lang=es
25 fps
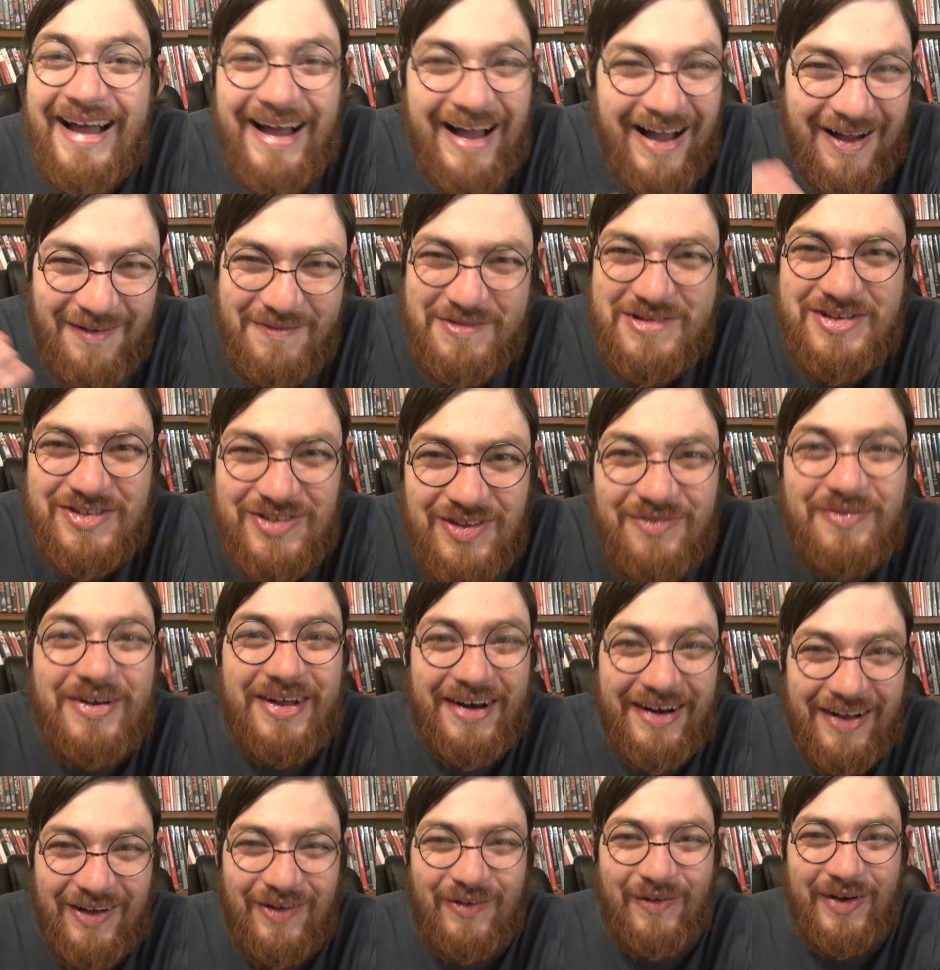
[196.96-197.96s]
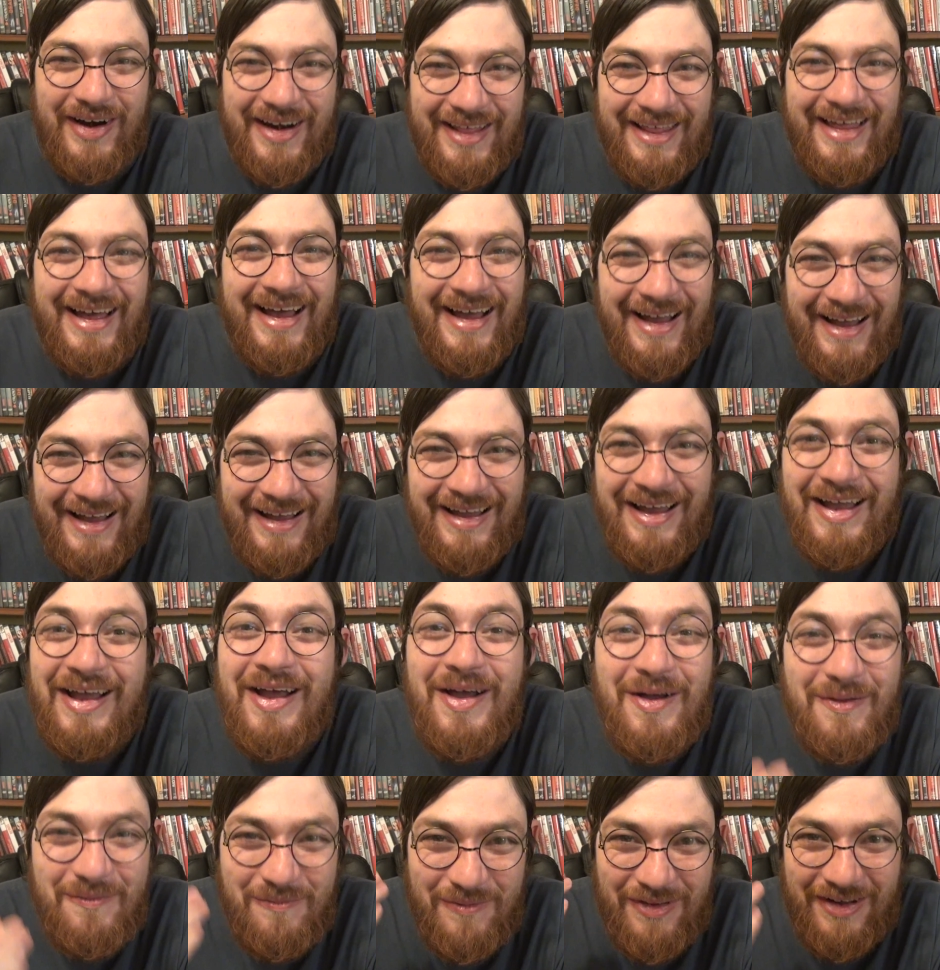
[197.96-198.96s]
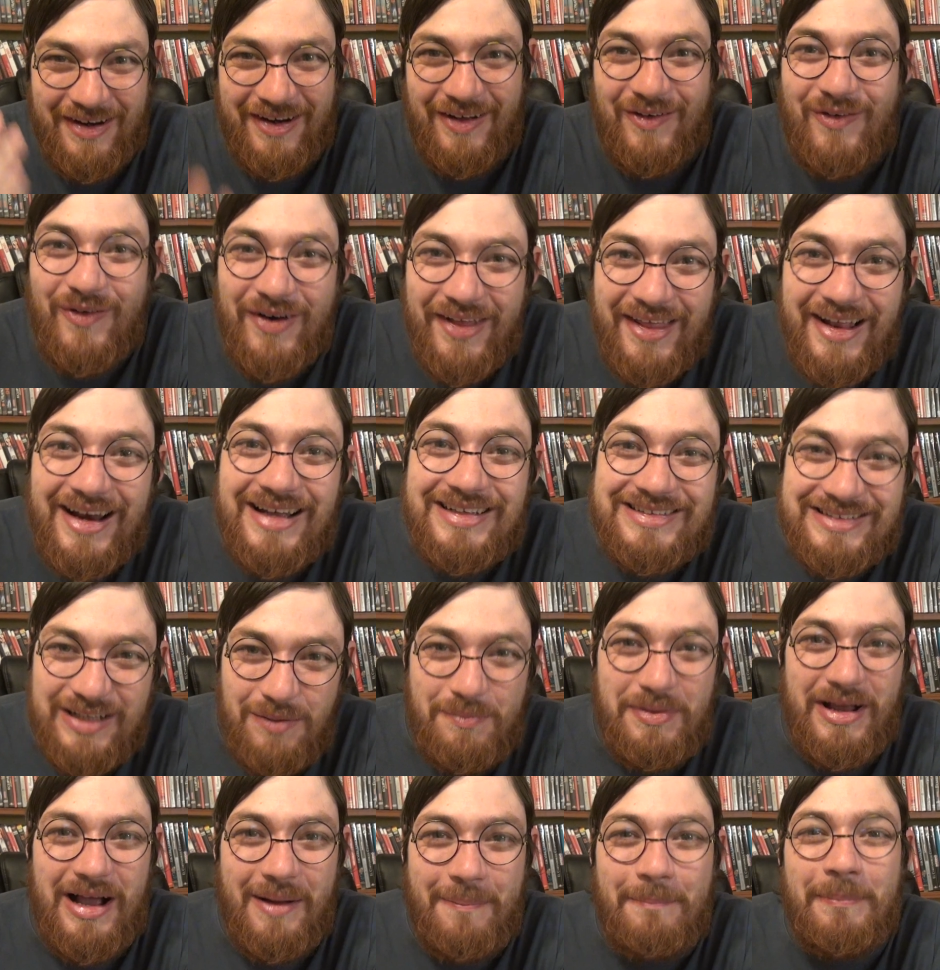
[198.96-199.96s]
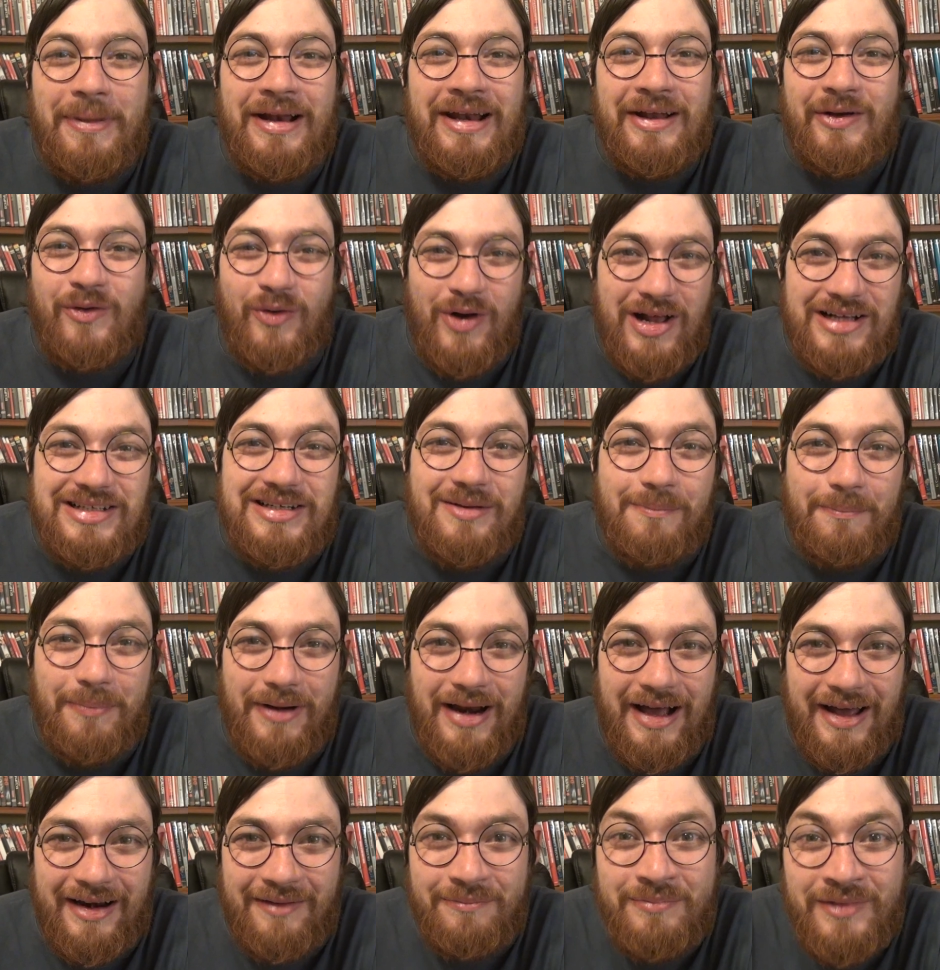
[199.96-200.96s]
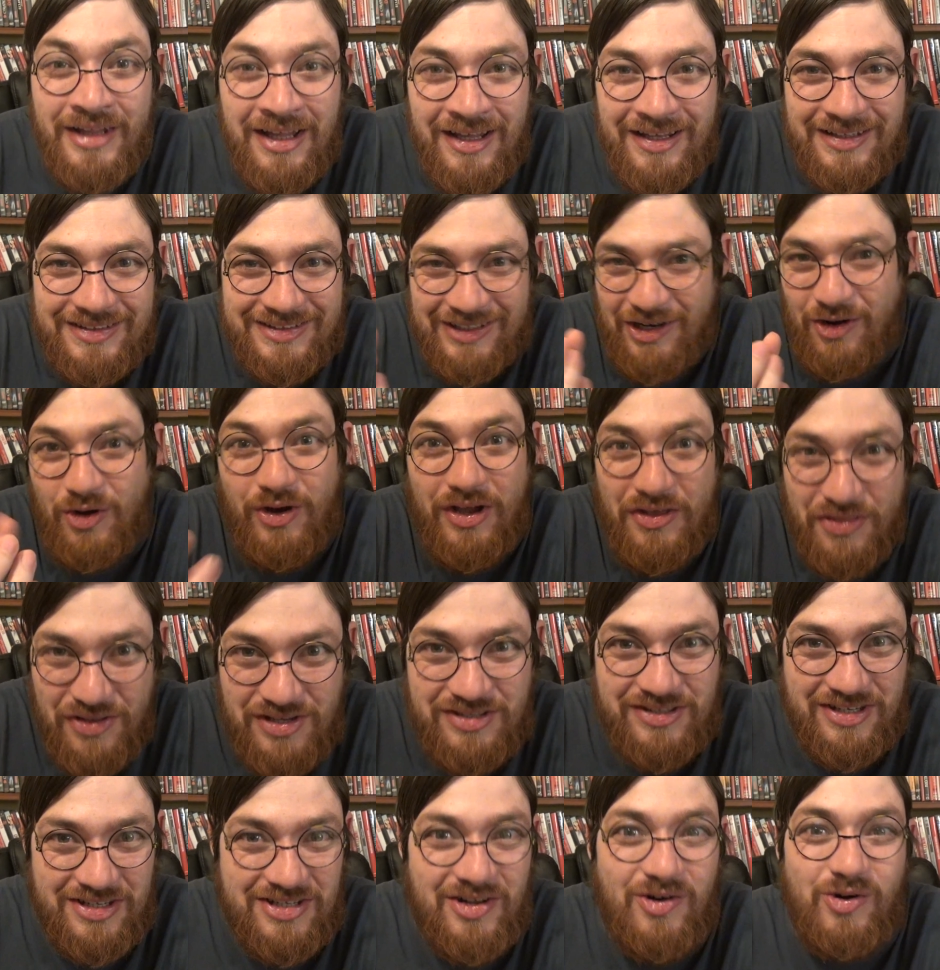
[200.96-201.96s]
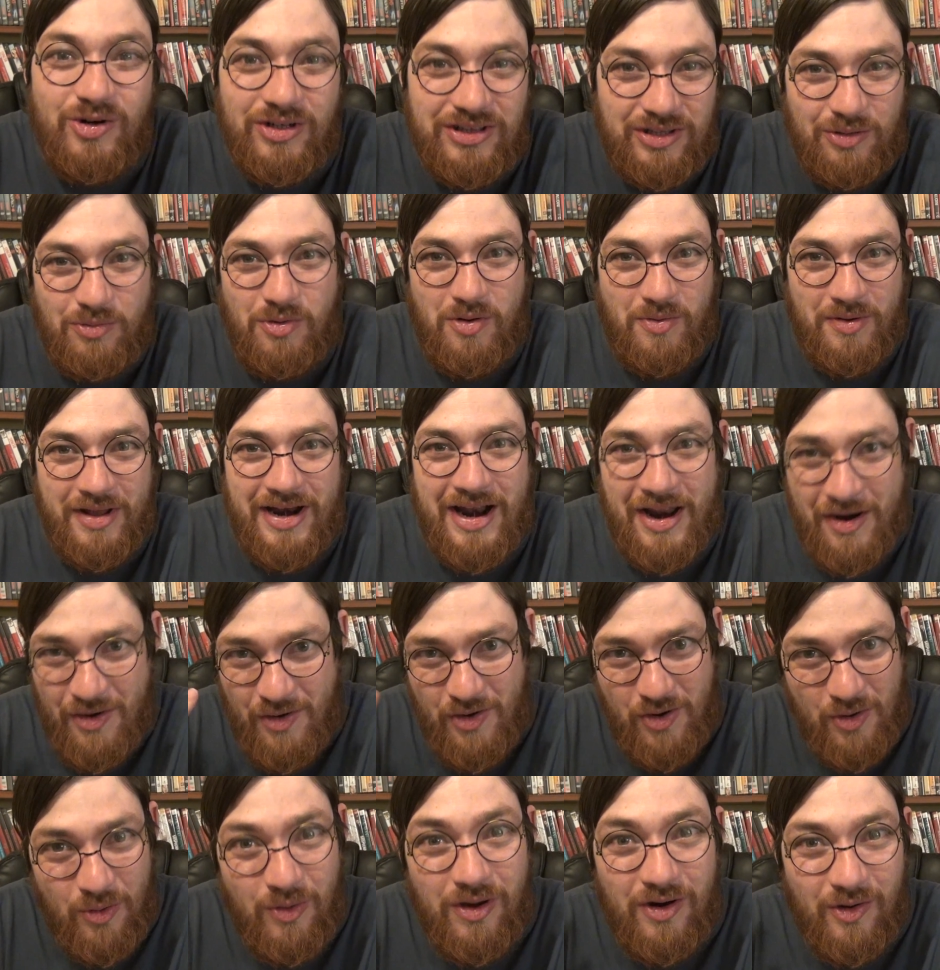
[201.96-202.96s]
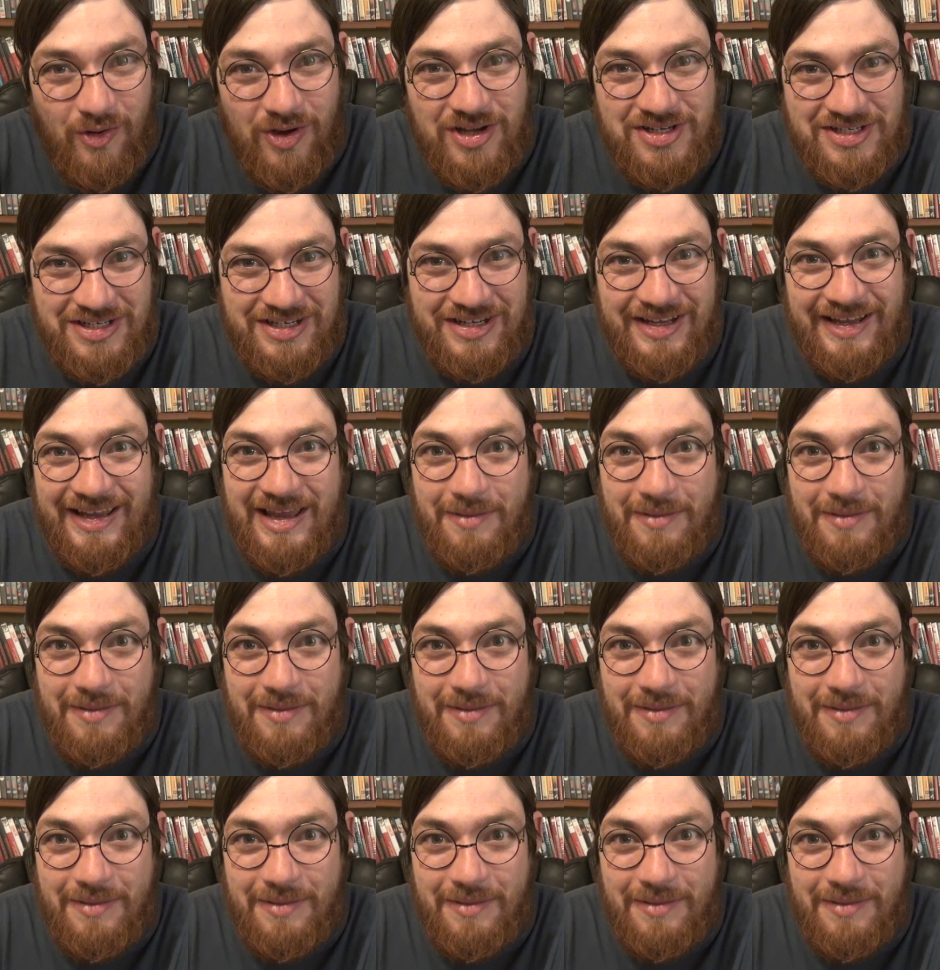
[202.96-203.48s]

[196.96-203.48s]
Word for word: A mí esto me recuerda, me recuerda a las típicas películas en plan, sé lo que hicisteis el último verano, ¿no? O algo así.